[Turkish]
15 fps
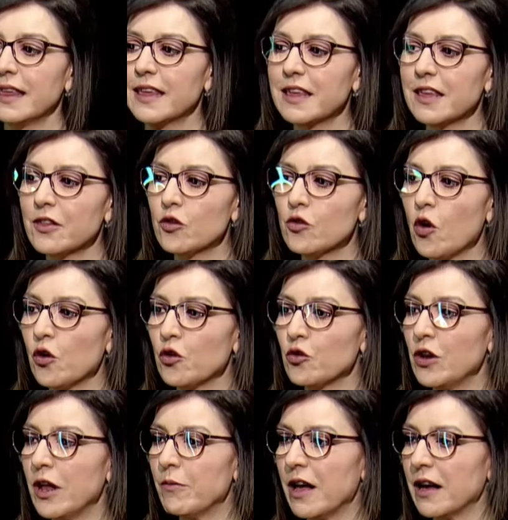İkinci
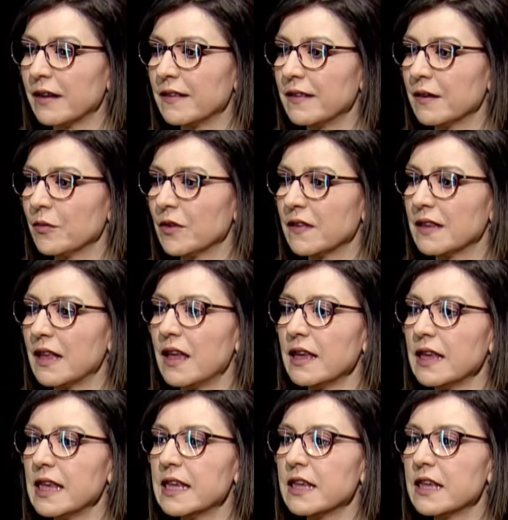öncüle baktığımızda